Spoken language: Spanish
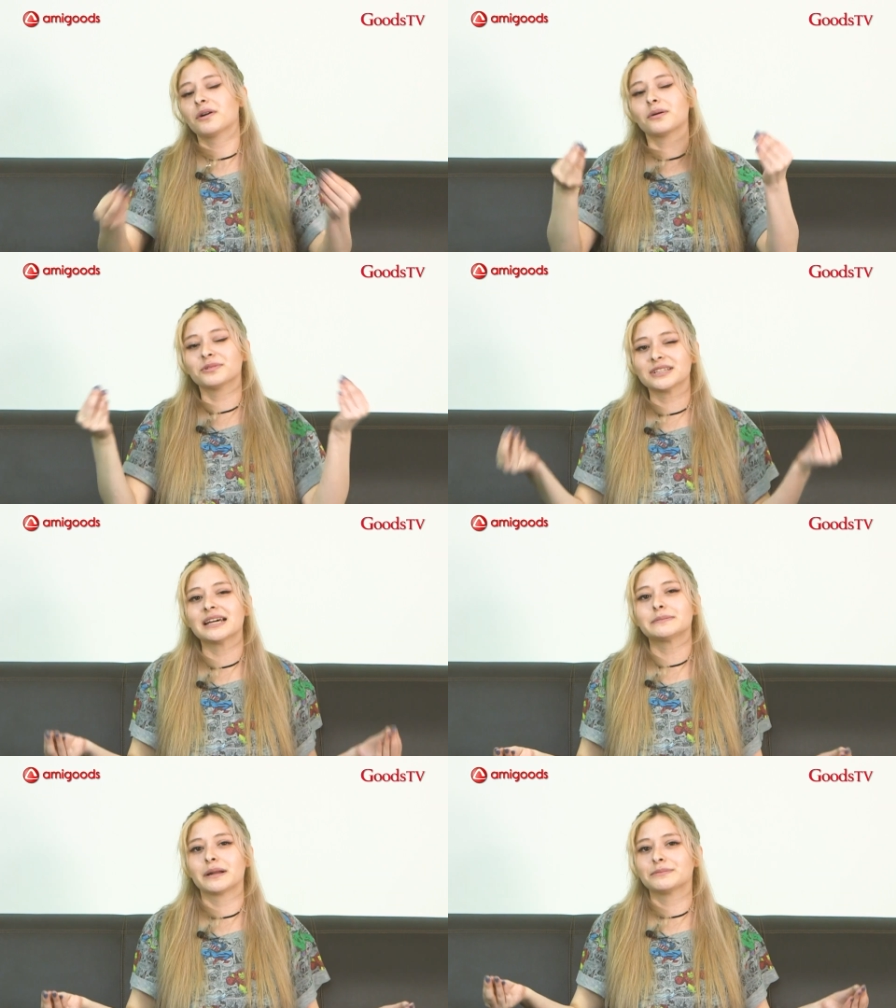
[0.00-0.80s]
pero como
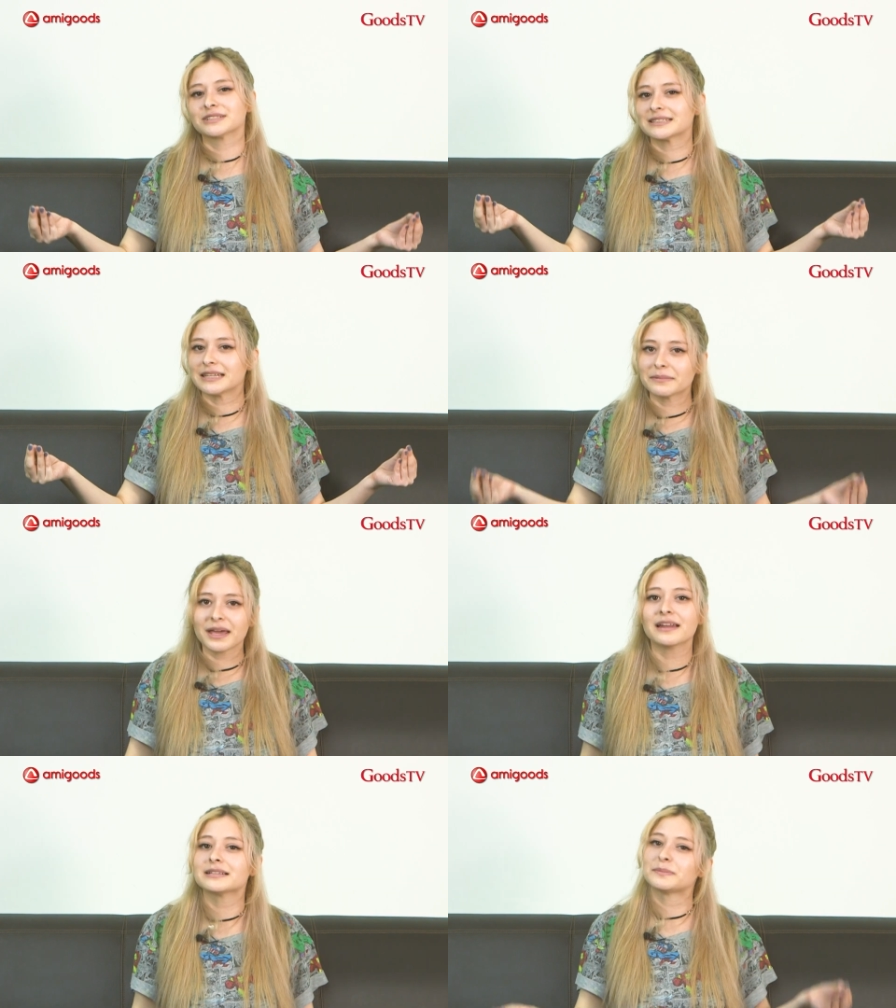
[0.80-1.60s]
sea, esperamos que esté
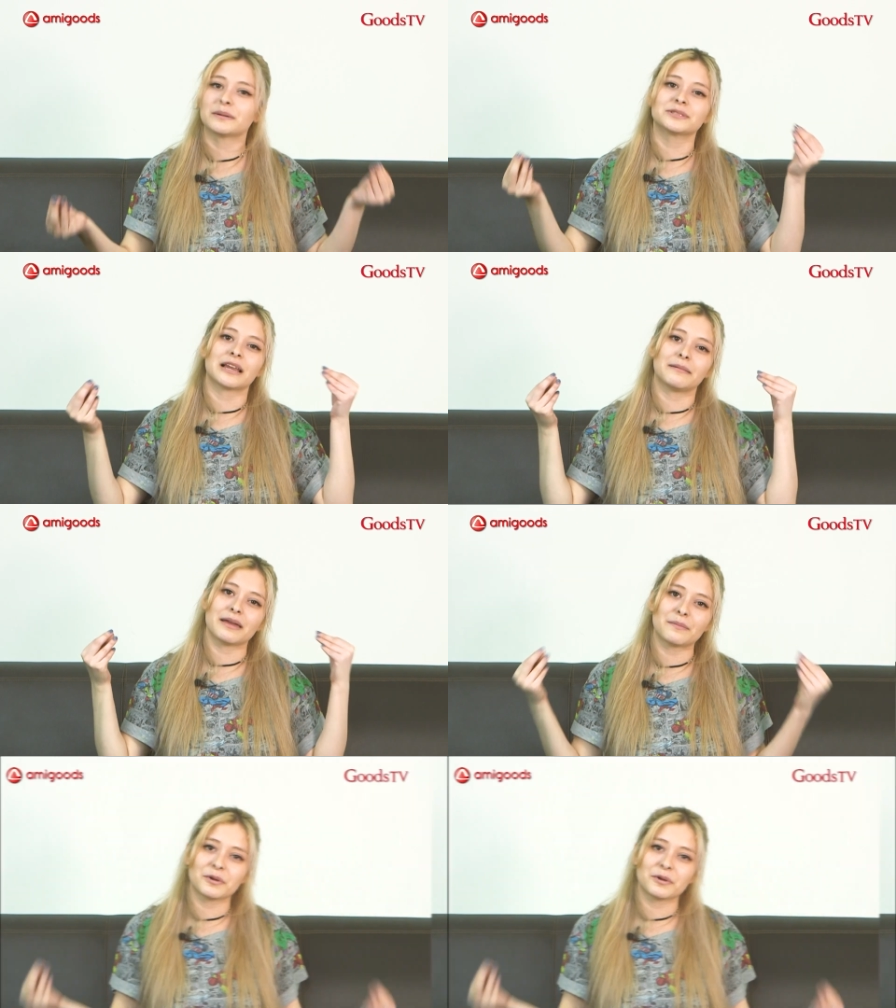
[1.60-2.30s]
bien, esperemos que le vaya